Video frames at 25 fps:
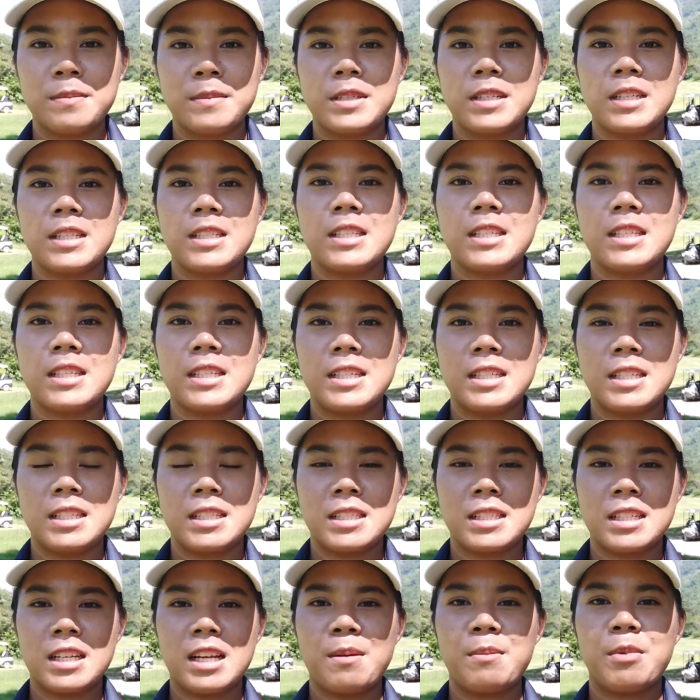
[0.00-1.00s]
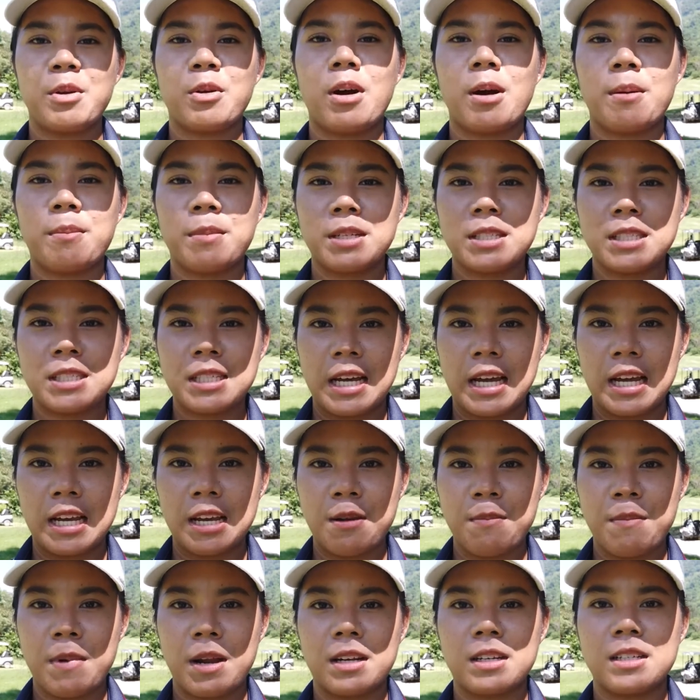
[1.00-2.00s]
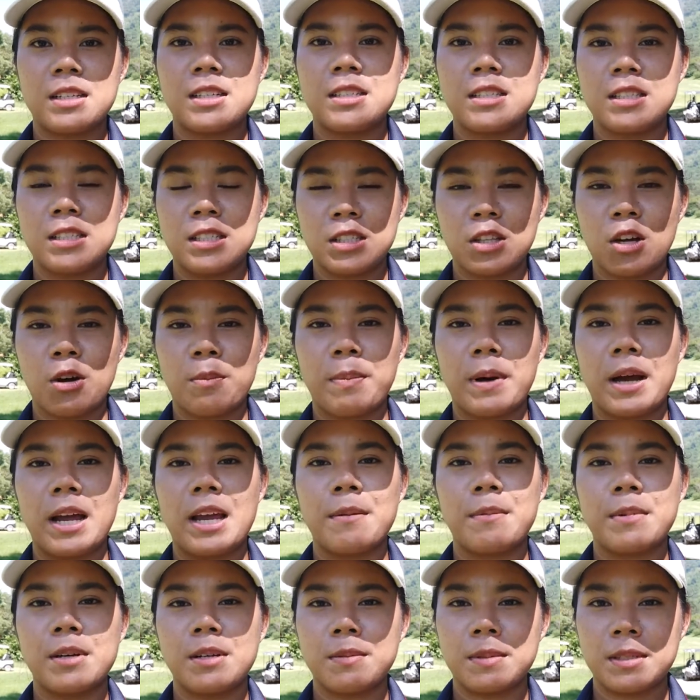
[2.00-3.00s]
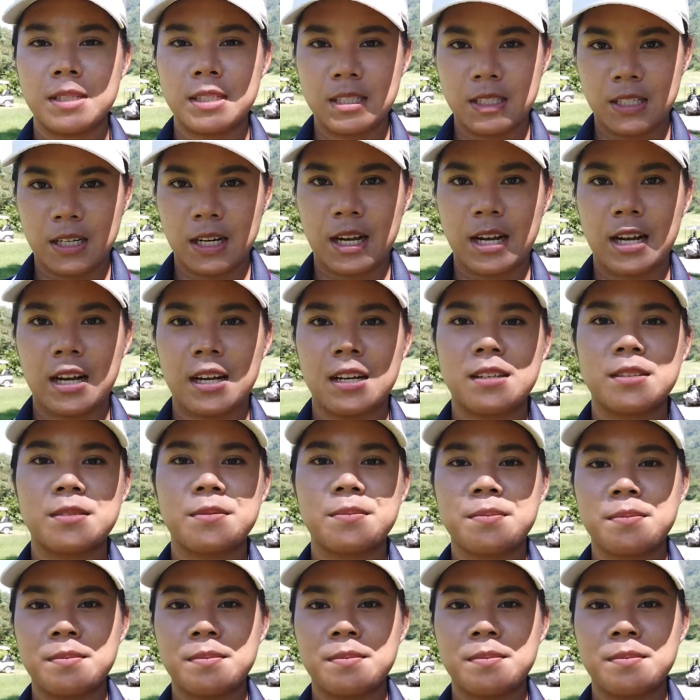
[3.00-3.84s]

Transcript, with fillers: เพื่อที่จะได้มีความมั่นใจในแมตช์อื่น ๆ ต่อไปเพิ่มขึ้นค่ะ